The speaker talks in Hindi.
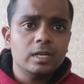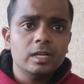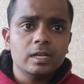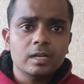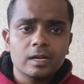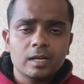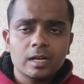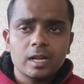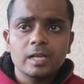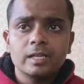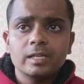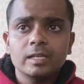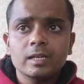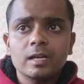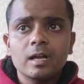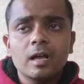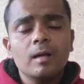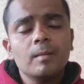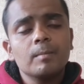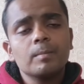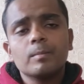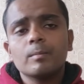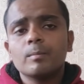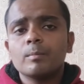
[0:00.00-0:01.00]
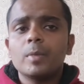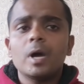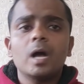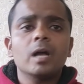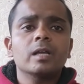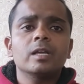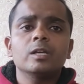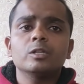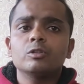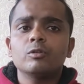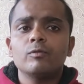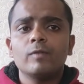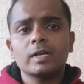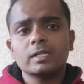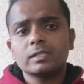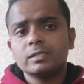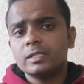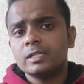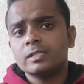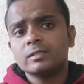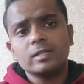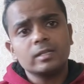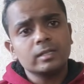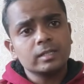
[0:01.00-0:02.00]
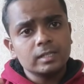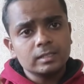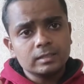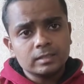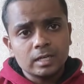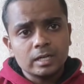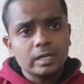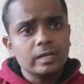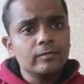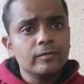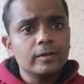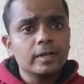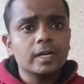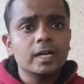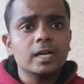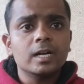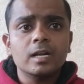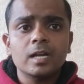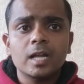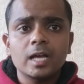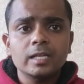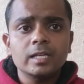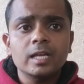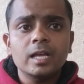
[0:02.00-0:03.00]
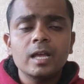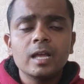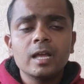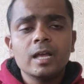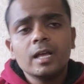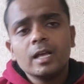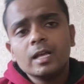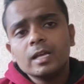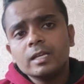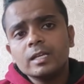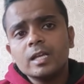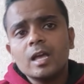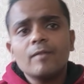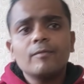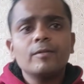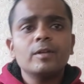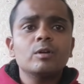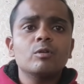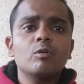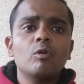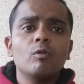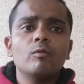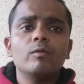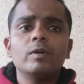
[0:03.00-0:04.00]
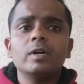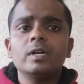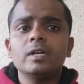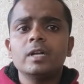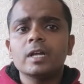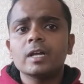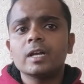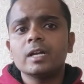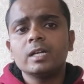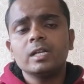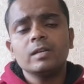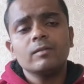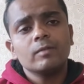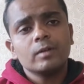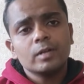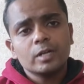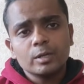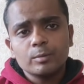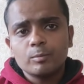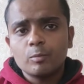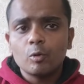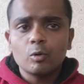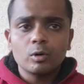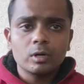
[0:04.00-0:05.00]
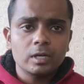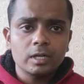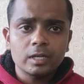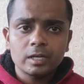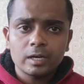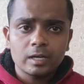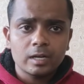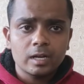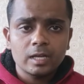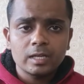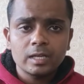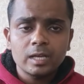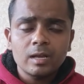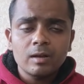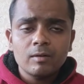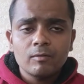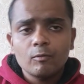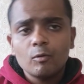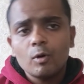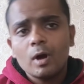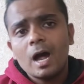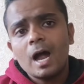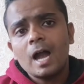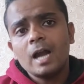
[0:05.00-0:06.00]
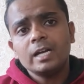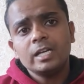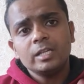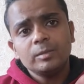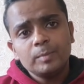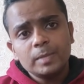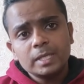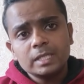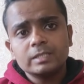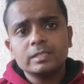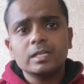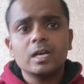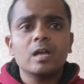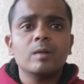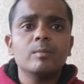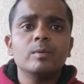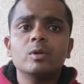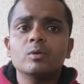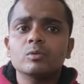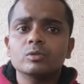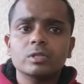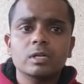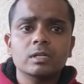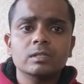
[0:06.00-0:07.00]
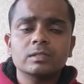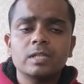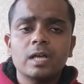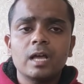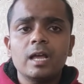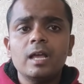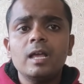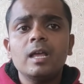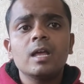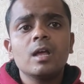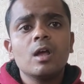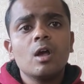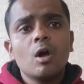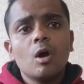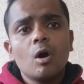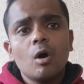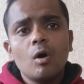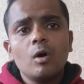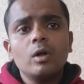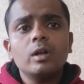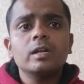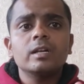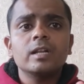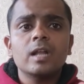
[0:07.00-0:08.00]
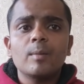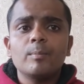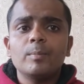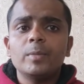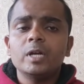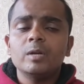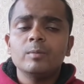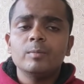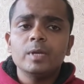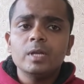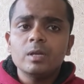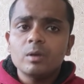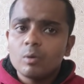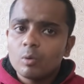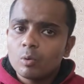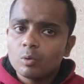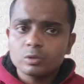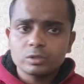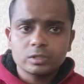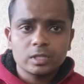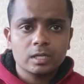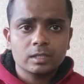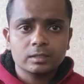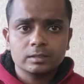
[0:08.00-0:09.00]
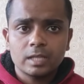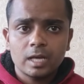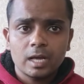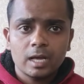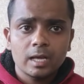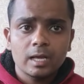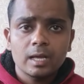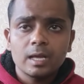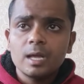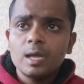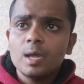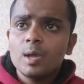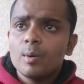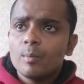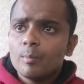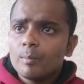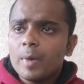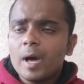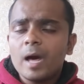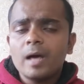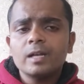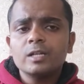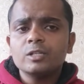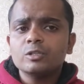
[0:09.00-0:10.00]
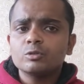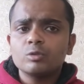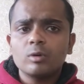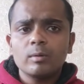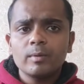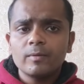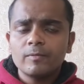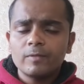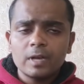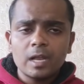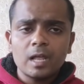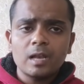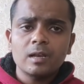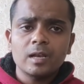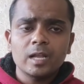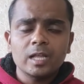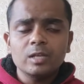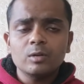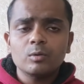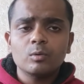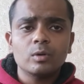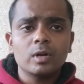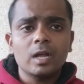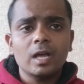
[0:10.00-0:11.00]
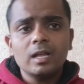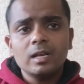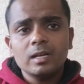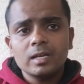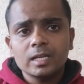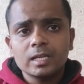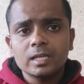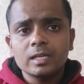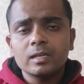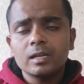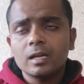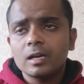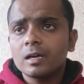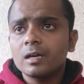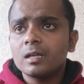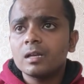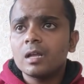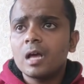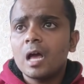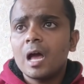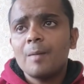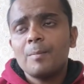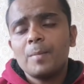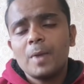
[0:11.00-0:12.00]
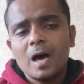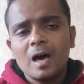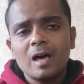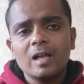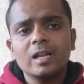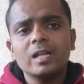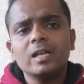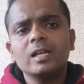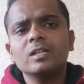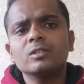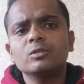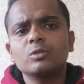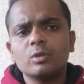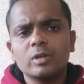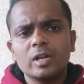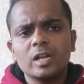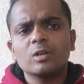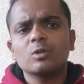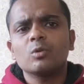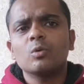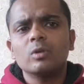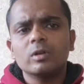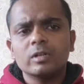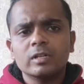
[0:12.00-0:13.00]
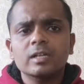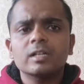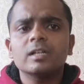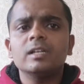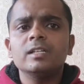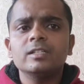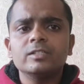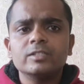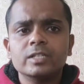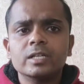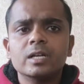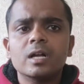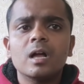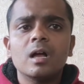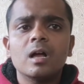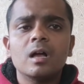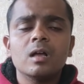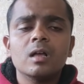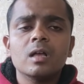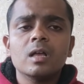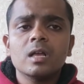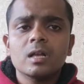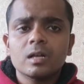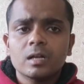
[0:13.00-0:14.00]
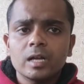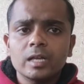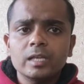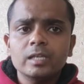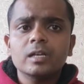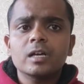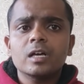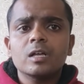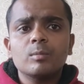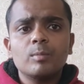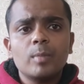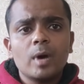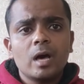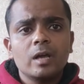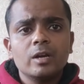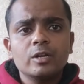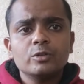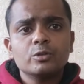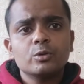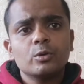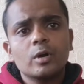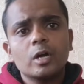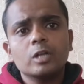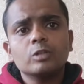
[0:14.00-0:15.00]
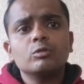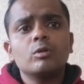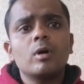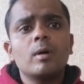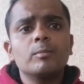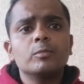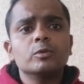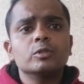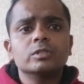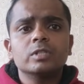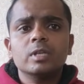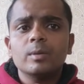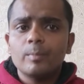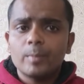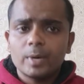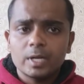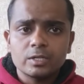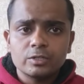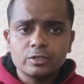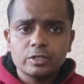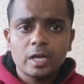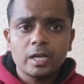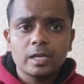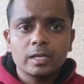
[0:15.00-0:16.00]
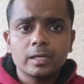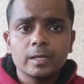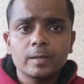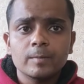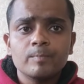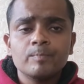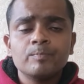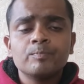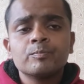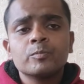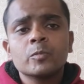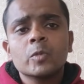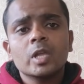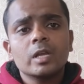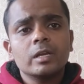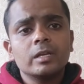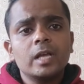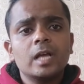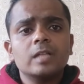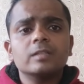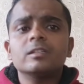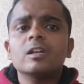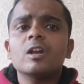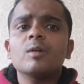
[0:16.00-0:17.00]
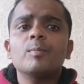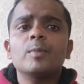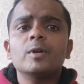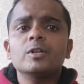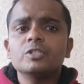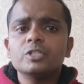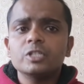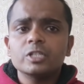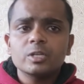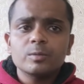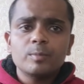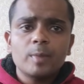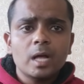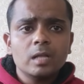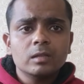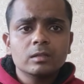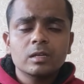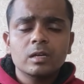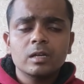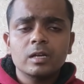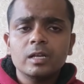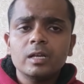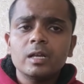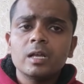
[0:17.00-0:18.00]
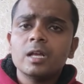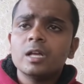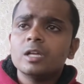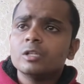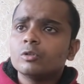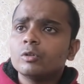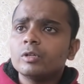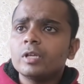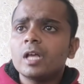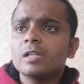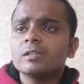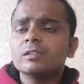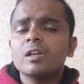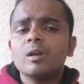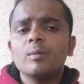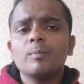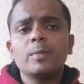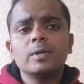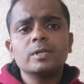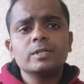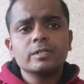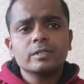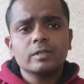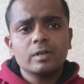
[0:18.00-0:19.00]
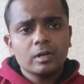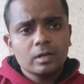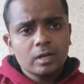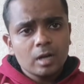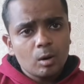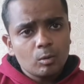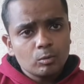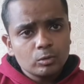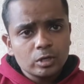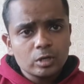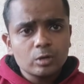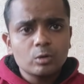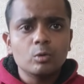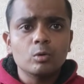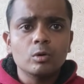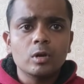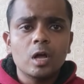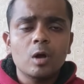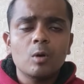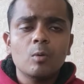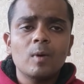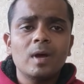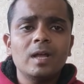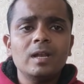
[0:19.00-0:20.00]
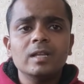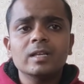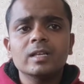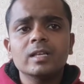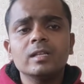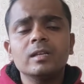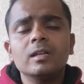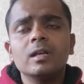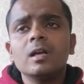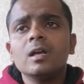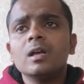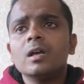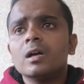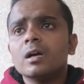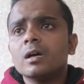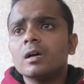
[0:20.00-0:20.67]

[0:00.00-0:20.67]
से लेकर आइएगा बाकी तो वैक्सीनेशन की सर्टिफिकेट लाइए या फिर कोविड नेगेटिव रिपोर्ट लेकर आइए वो आर भी हो सकता है और रैपिड भी हो सकता है बारिश तो अभी फ़िलहाल नहीं हो रहा है लेकिन अगर आप आ रहे हैं तो रेनकोट रख लीजिएगा कहीं अगर बारिश होगा तो आप उससे बच जाएंगे यात्रा पर्ची की बात करें तो यात्रा पंजीकरण काउंटर खुला हुआ है लेकिन